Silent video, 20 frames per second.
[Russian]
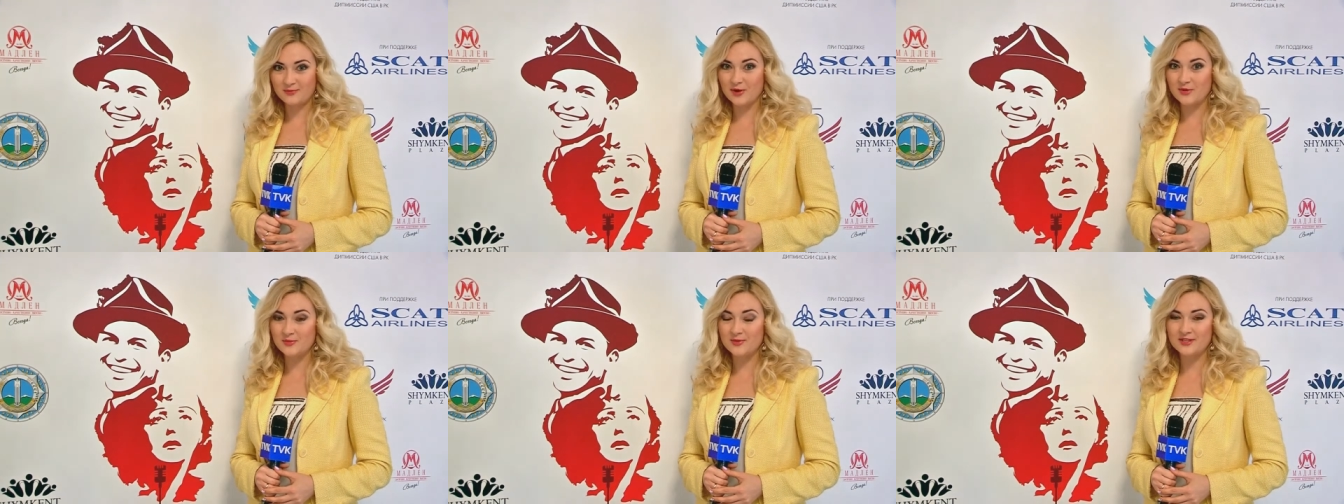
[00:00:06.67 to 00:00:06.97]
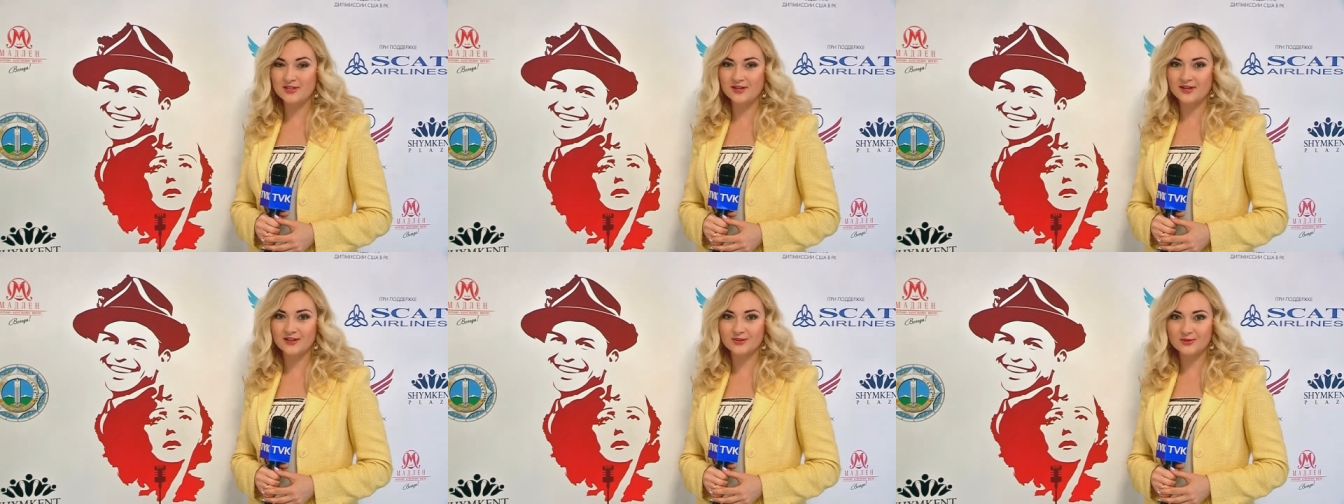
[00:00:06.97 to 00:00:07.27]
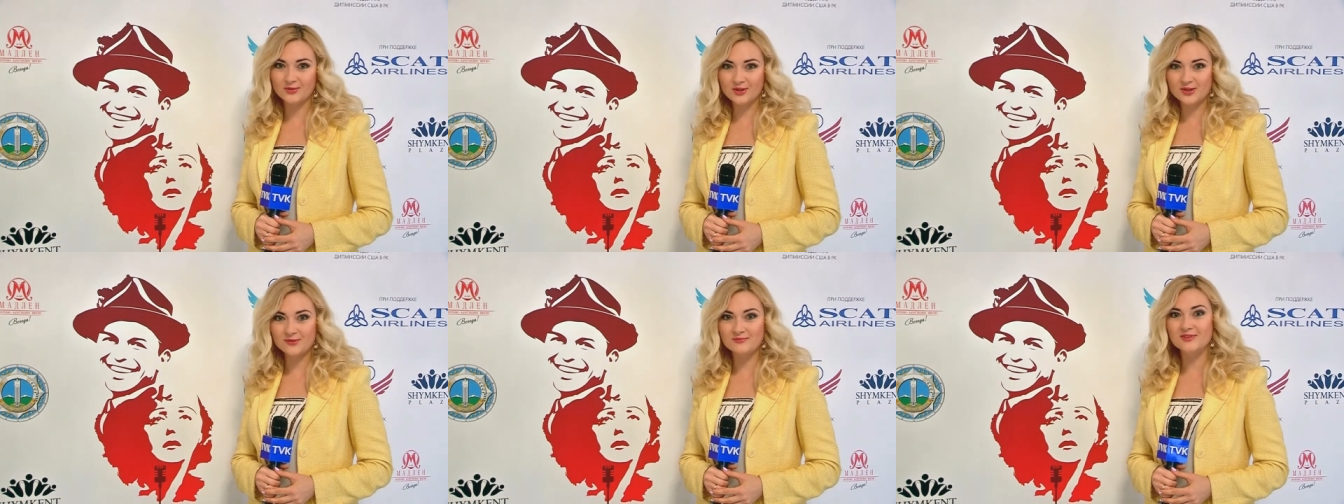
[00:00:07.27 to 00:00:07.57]
память о
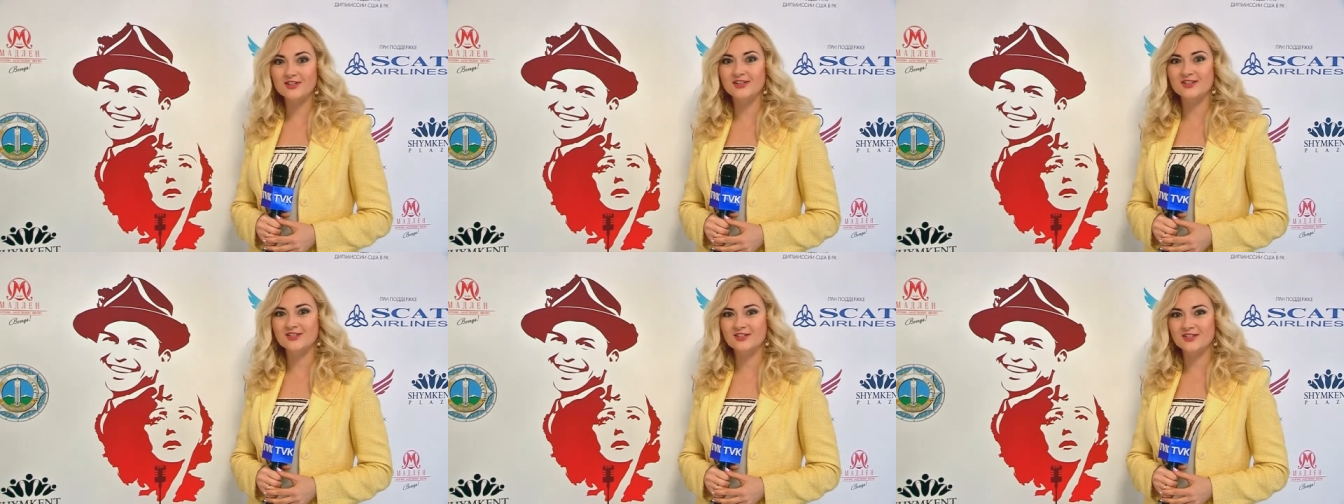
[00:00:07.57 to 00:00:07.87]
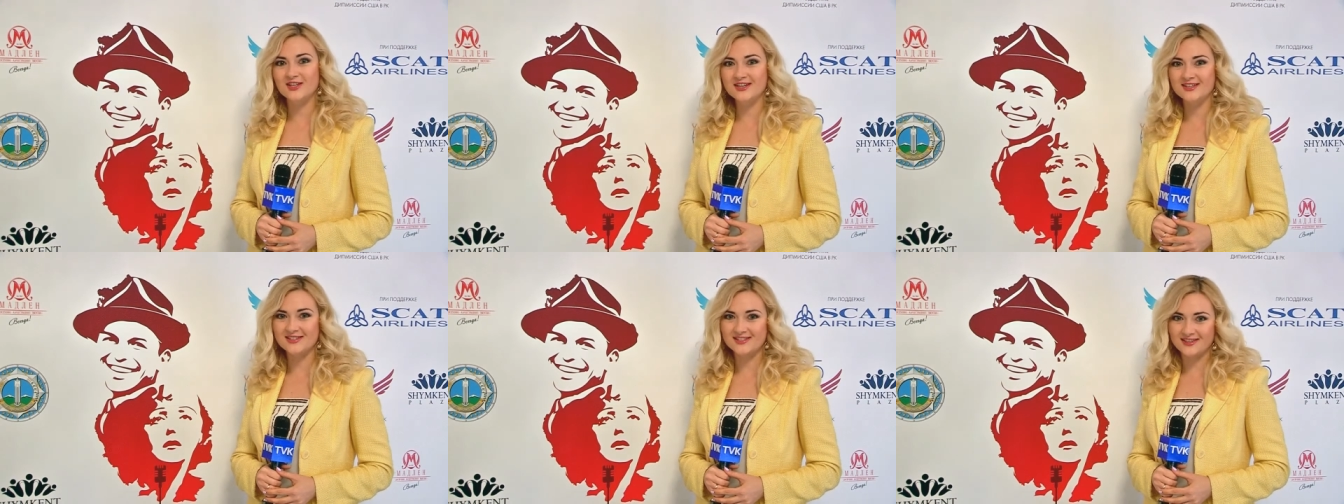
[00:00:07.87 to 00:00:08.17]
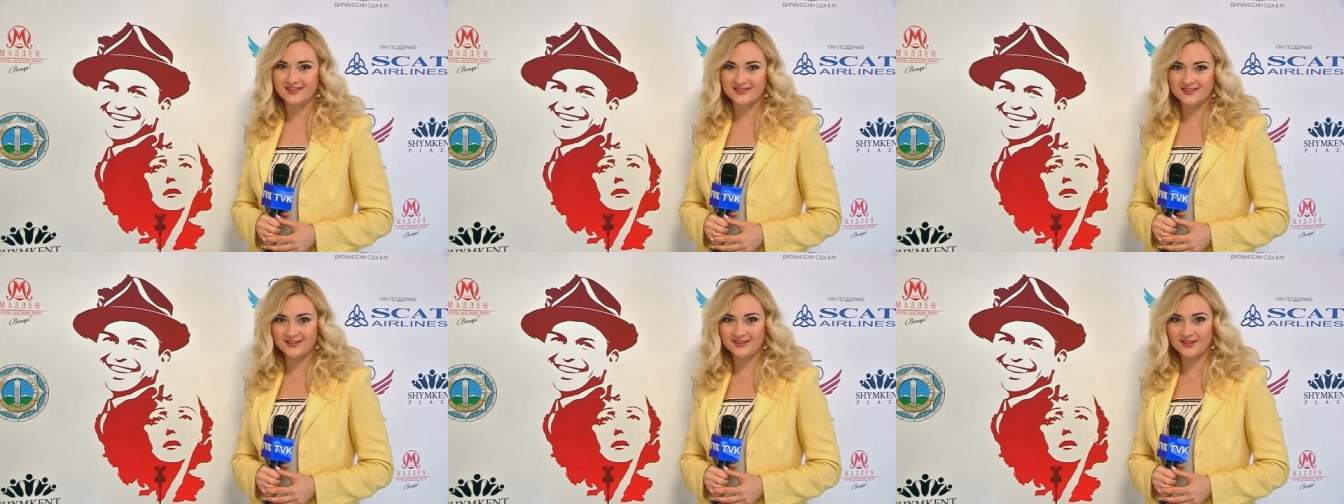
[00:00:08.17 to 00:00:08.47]
котором должна
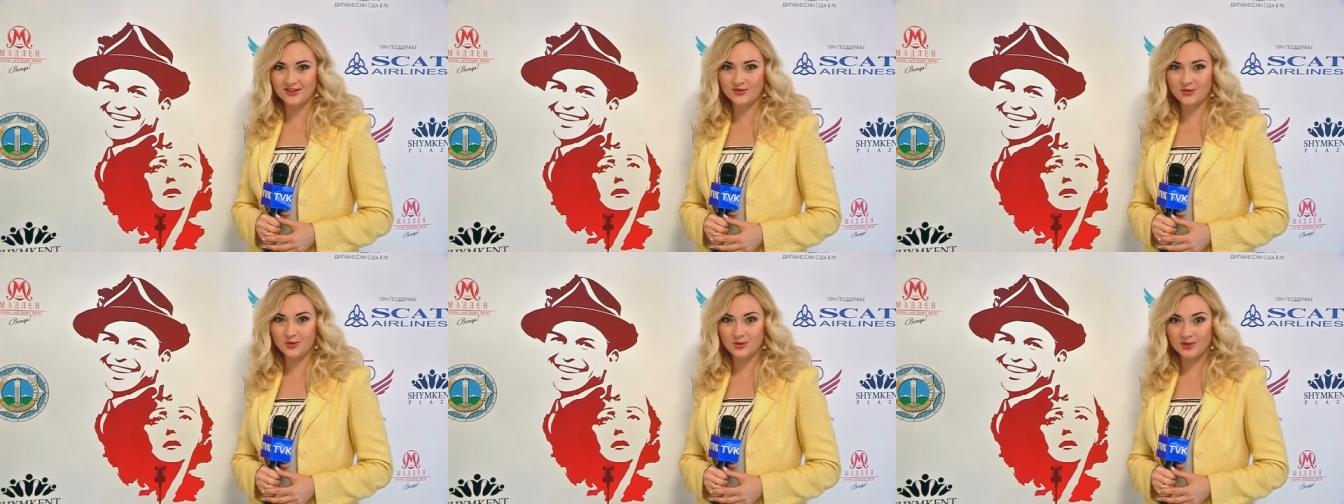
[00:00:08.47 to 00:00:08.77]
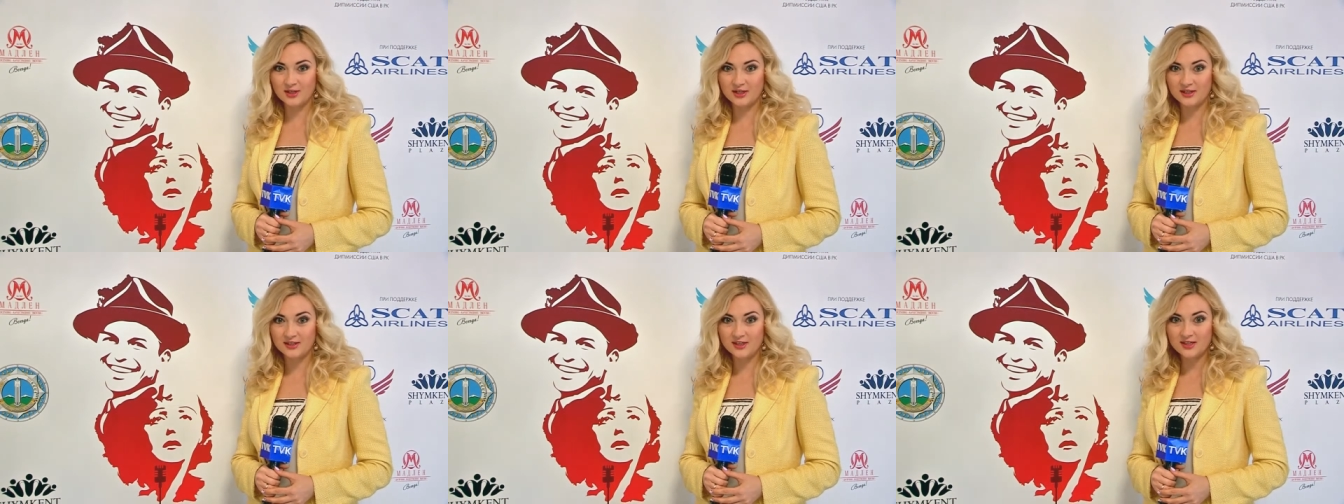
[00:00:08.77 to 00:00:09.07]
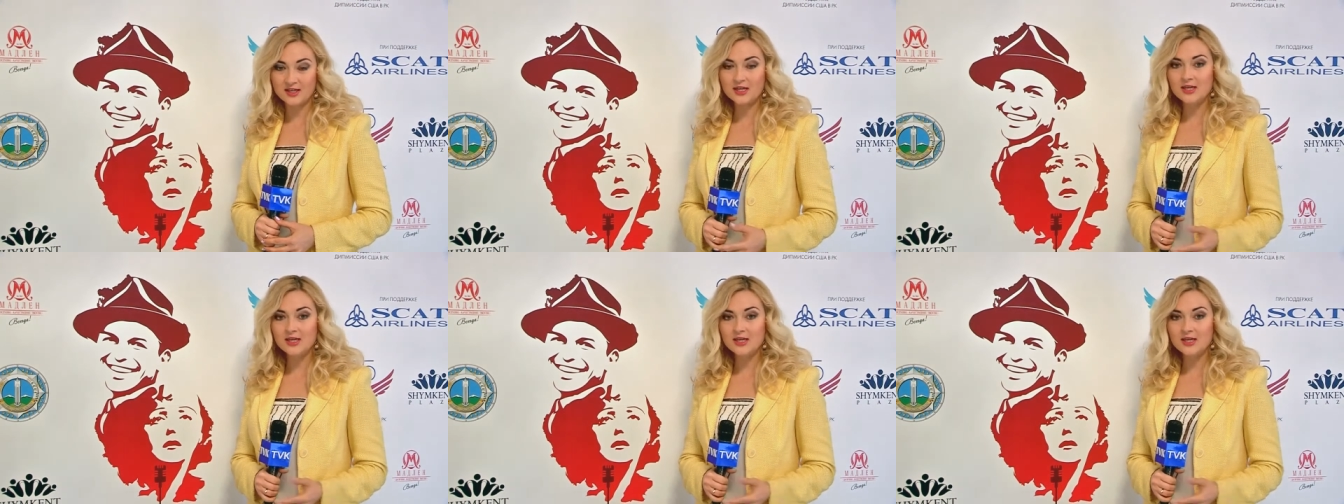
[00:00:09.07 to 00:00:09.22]
остаться надолго.